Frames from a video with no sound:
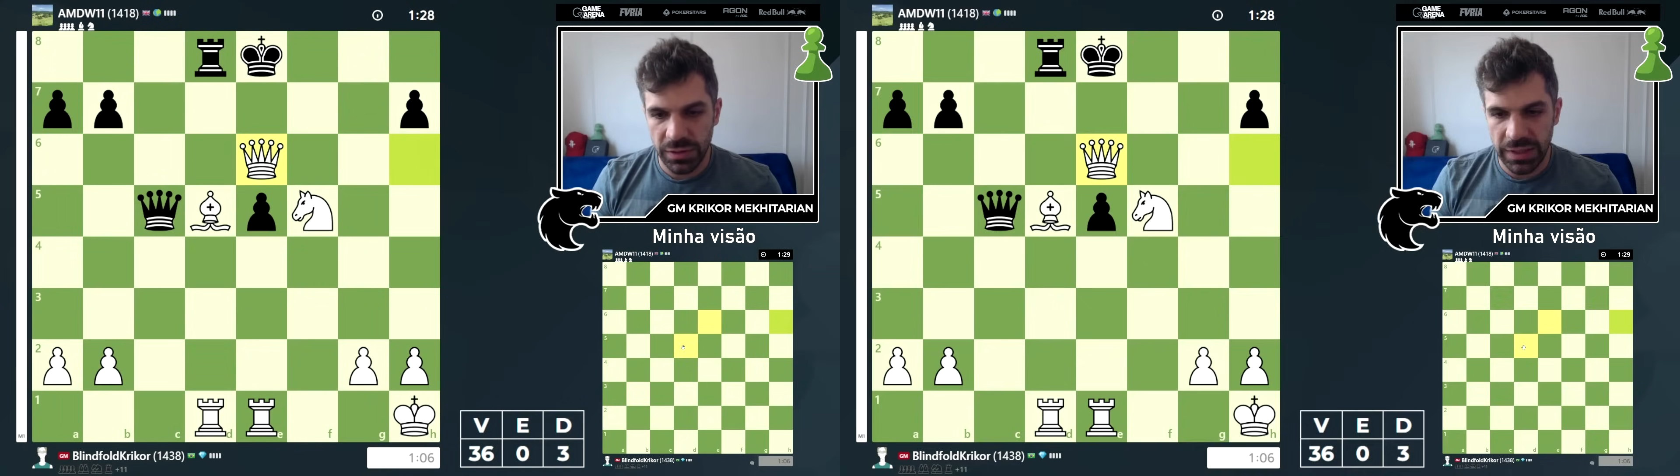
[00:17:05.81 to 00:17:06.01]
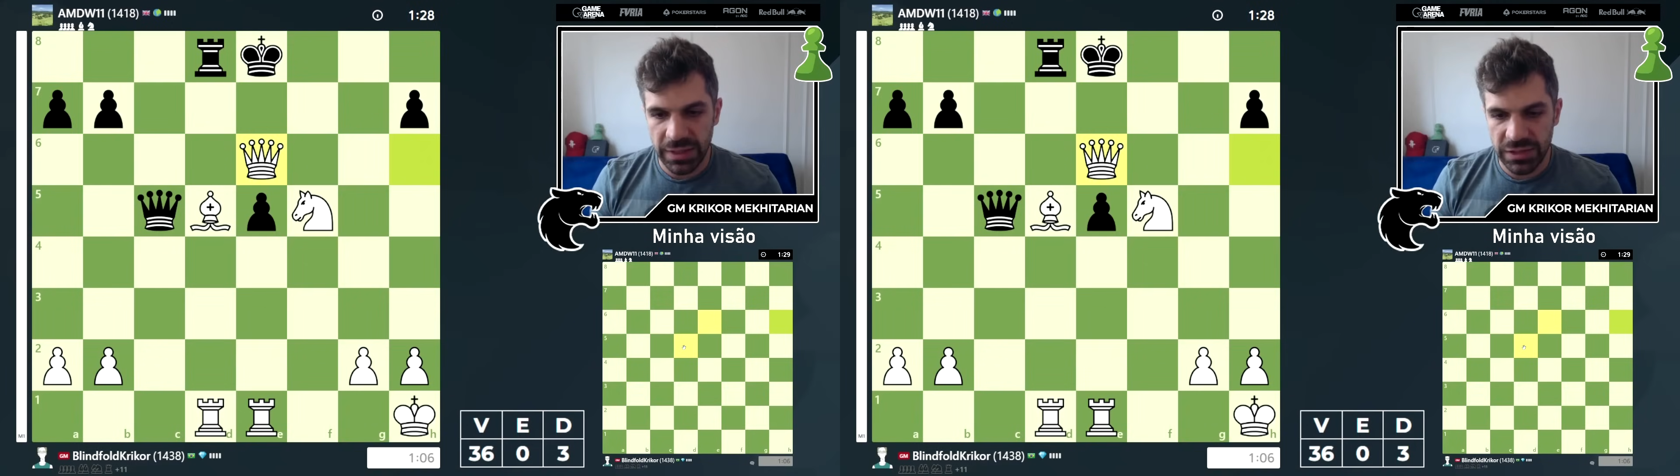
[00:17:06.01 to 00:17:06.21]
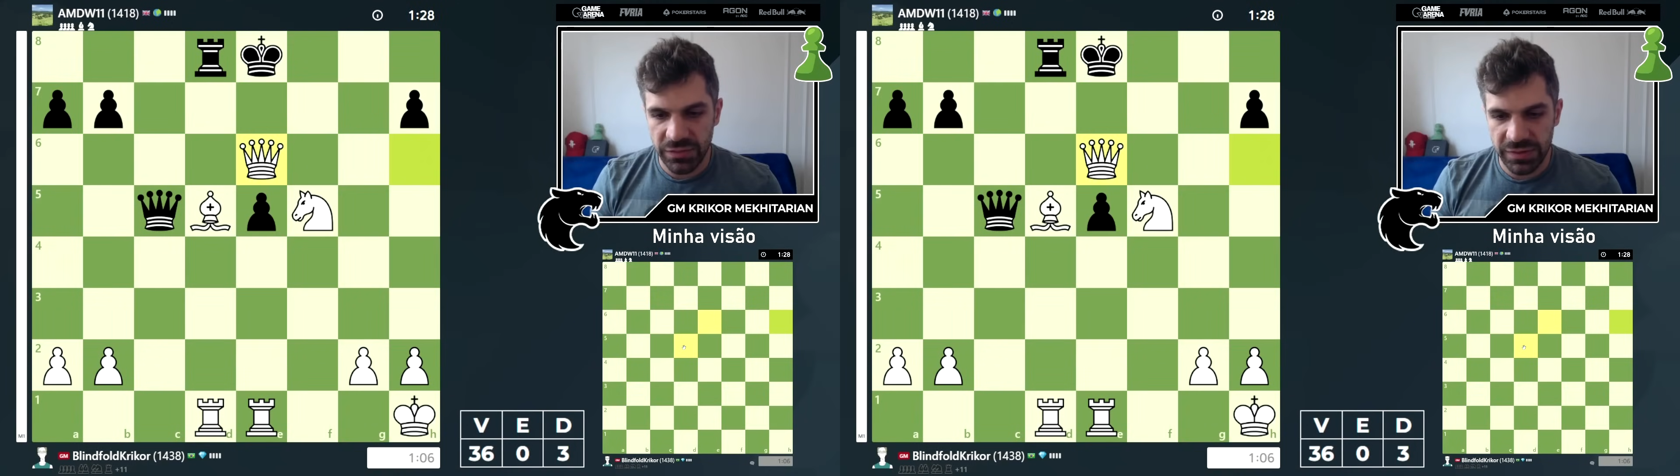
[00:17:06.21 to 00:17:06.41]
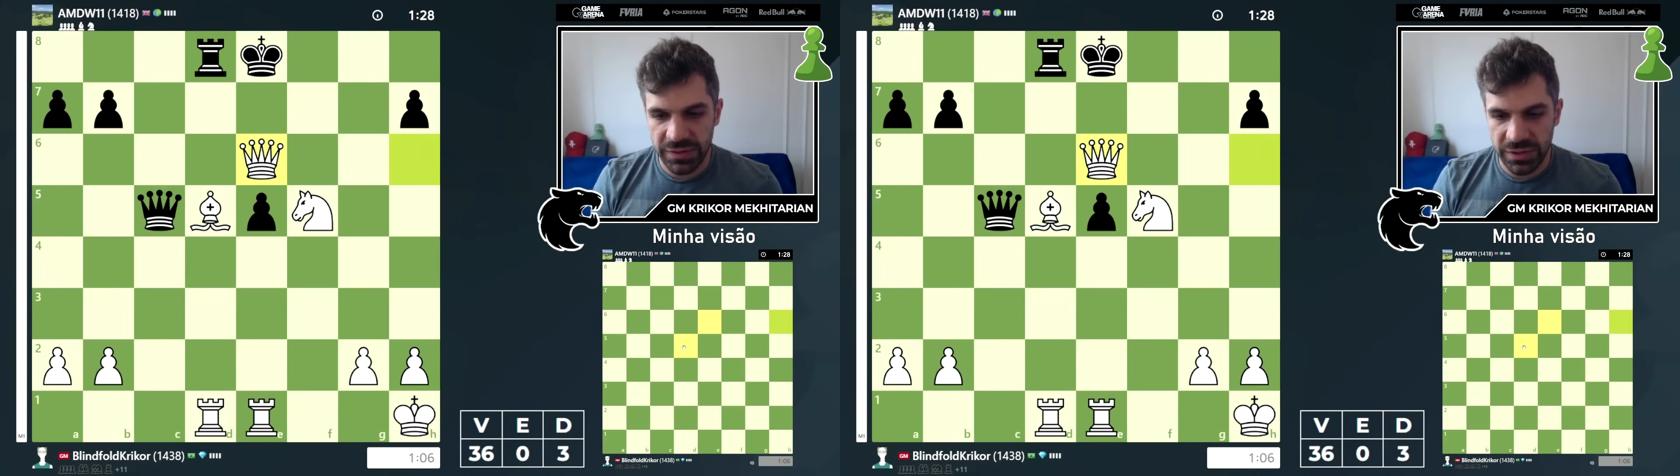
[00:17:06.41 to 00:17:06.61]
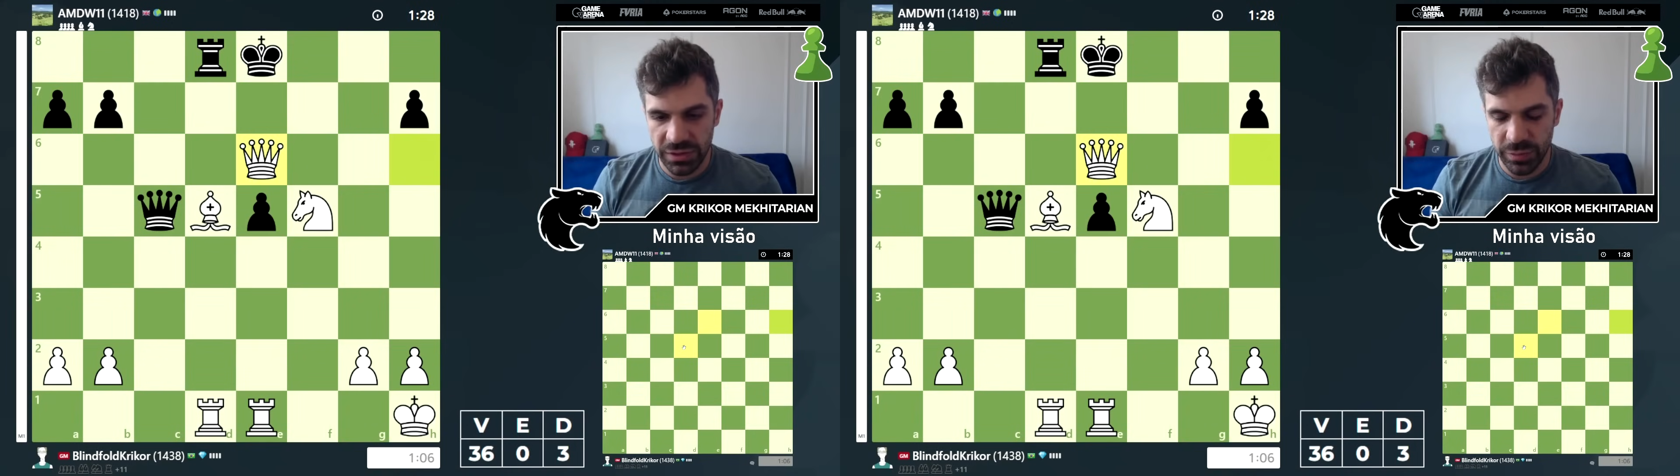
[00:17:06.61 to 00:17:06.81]
É, acho que fez
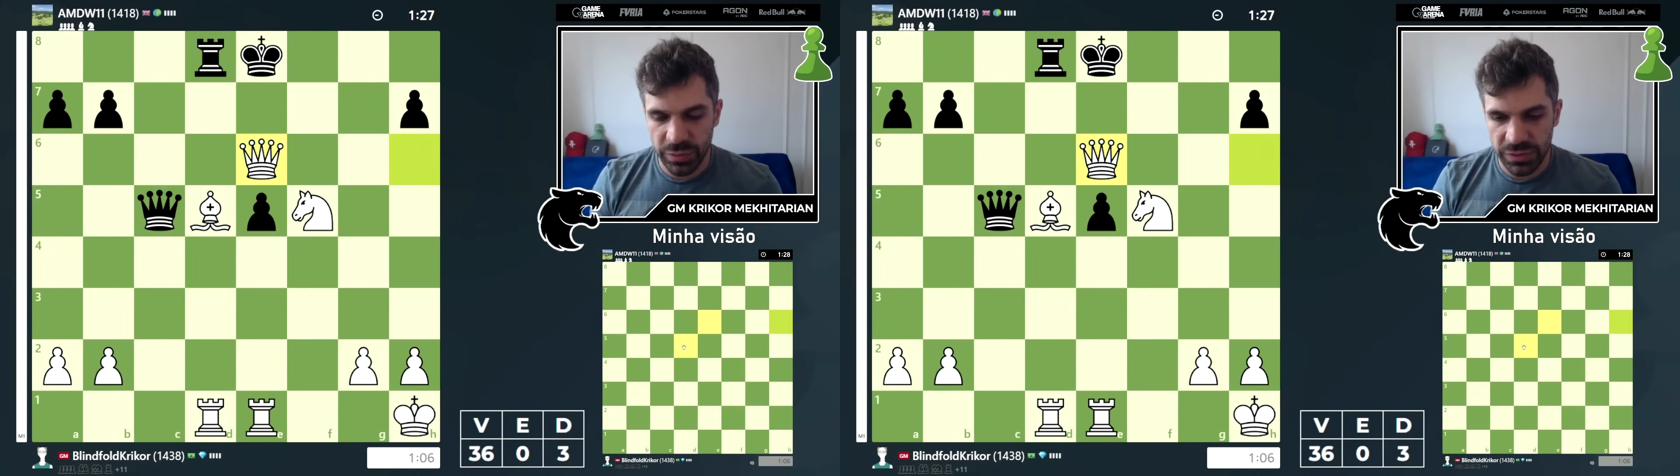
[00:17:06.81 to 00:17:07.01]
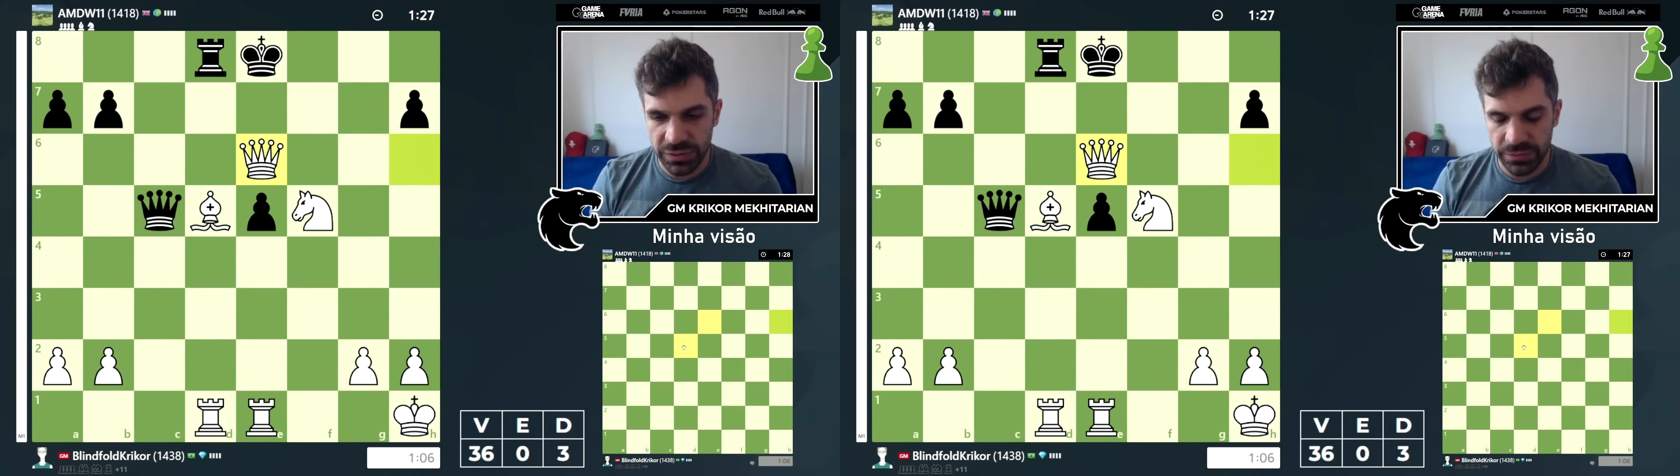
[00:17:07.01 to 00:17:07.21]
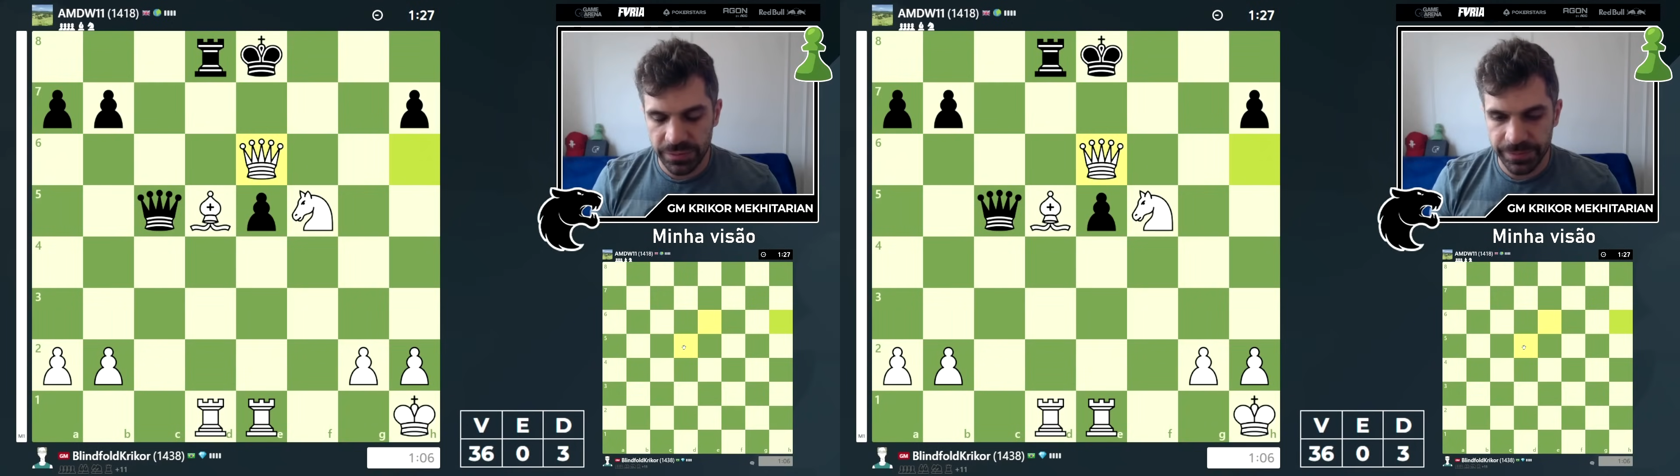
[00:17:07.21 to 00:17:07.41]
sentido a posição.